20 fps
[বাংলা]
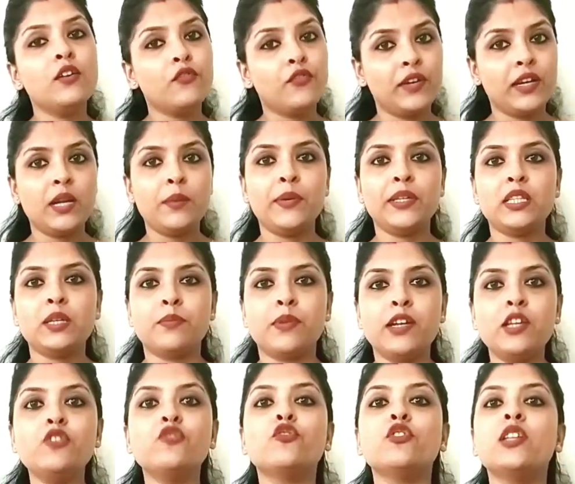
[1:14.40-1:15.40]
ফিরে পেতে
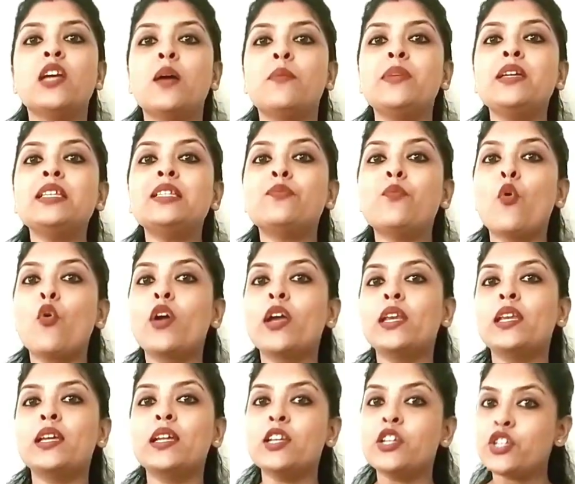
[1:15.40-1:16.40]
পারি যদি আমি
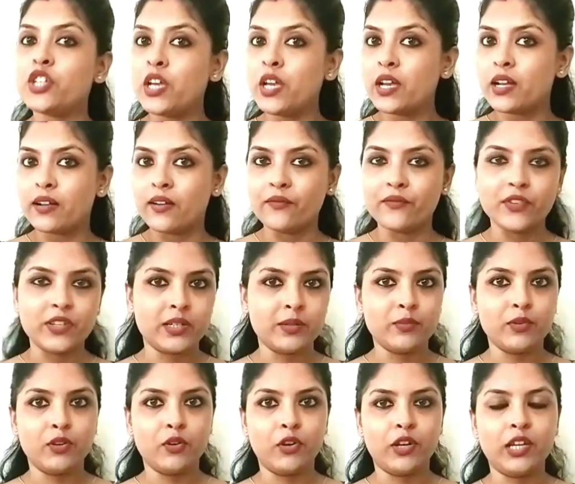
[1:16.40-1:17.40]
স্পোকেন ইংলিশে
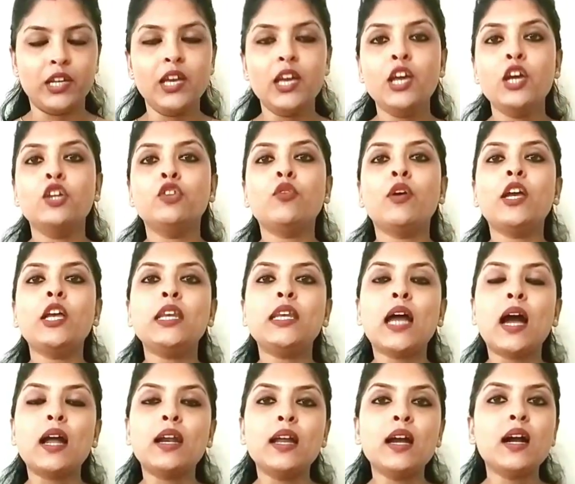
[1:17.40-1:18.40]
কমফোর্টেবল হই তো এই
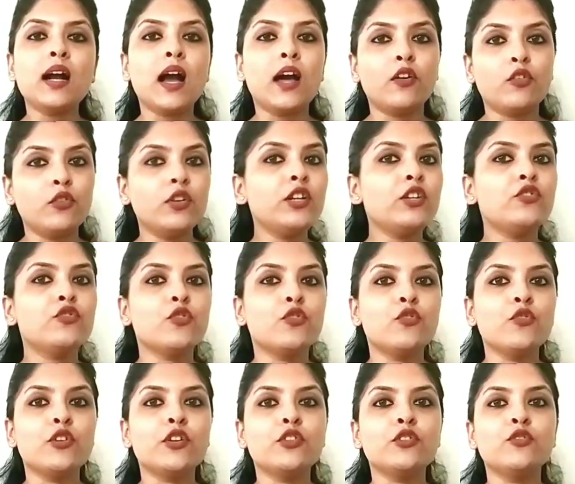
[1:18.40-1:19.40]
নানা কারণের
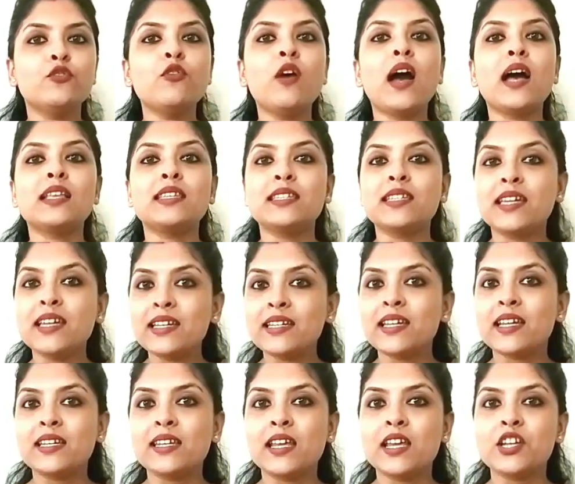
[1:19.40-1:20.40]
জন্য কিন্তু আজকের
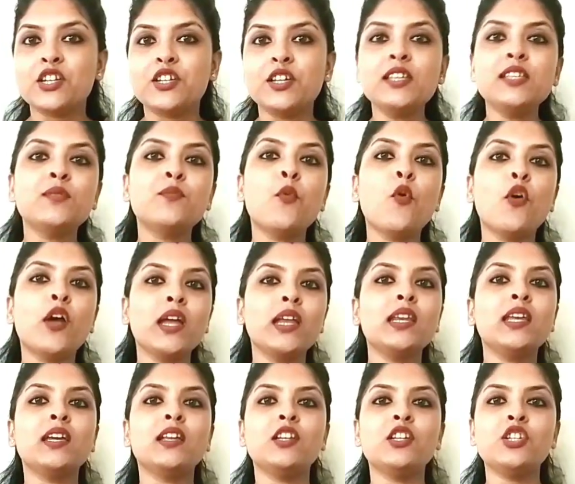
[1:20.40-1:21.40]
ডেটে এসে স্পোকেন
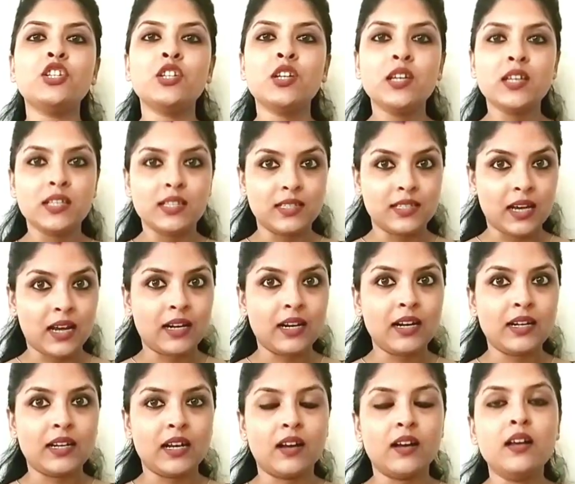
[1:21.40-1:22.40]
ইংলিশ
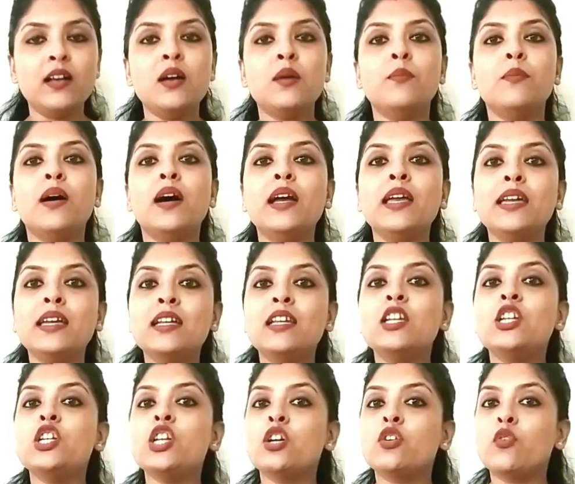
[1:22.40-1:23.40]
জানাটা বা
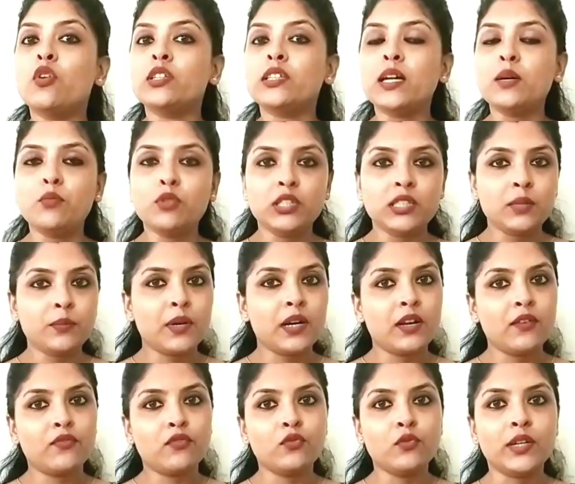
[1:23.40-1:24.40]
ইংলিশে কথা বলতে
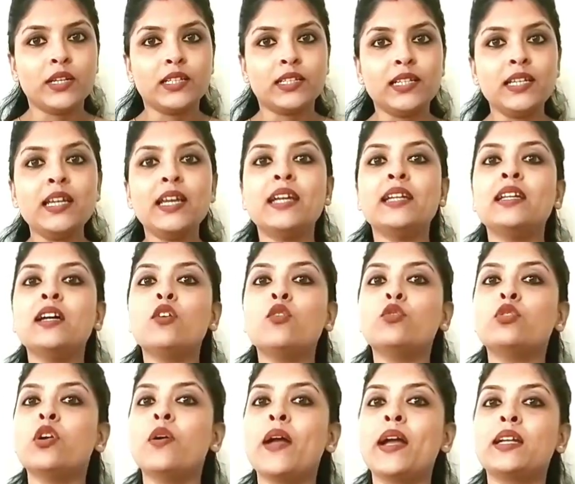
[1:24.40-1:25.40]
পারা ফ্লুয়েন্টলি এটা
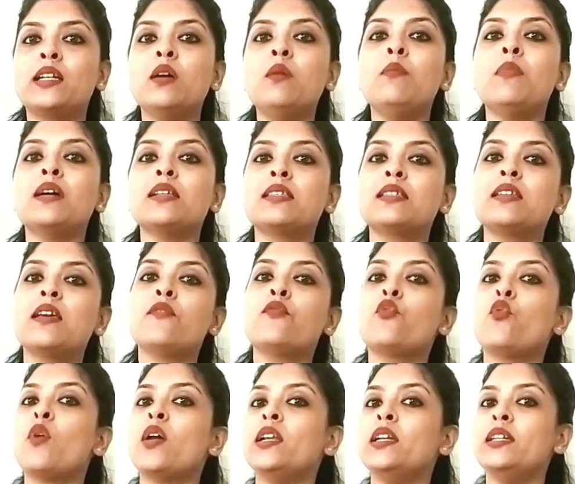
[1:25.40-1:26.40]
কোথাও একটা মাস্ট হ্যাভ
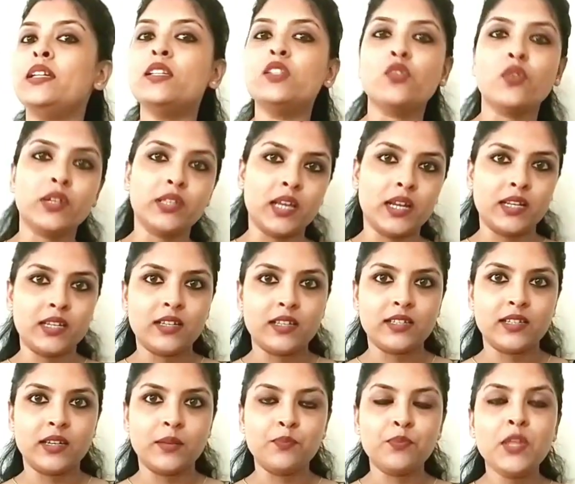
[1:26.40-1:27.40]
কোয়ালিটিস হয়ে
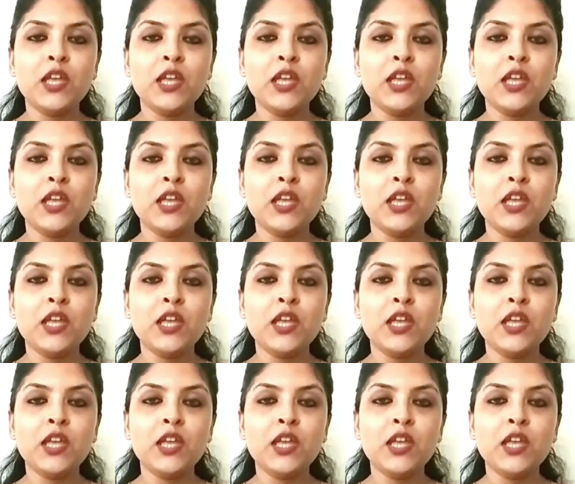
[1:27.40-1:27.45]
দাঁড়িয়েছে